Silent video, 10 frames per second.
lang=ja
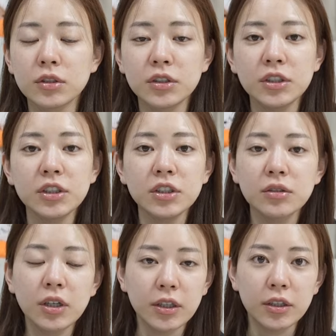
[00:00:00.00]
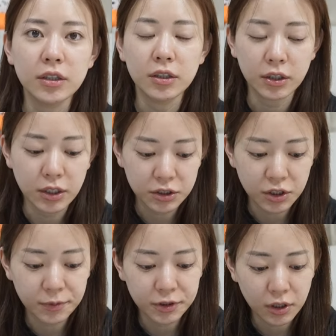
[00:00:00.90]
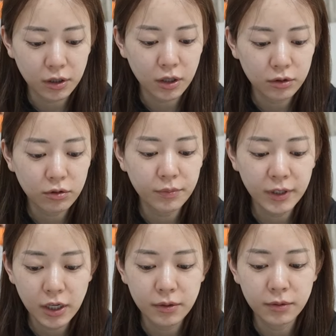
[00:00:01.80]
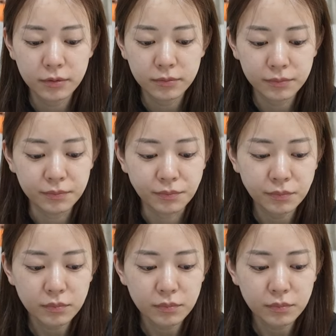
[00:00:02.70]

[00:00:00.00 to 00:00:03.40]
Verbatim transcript: 7時ぐらいになっちゃいましたあっという間ねうん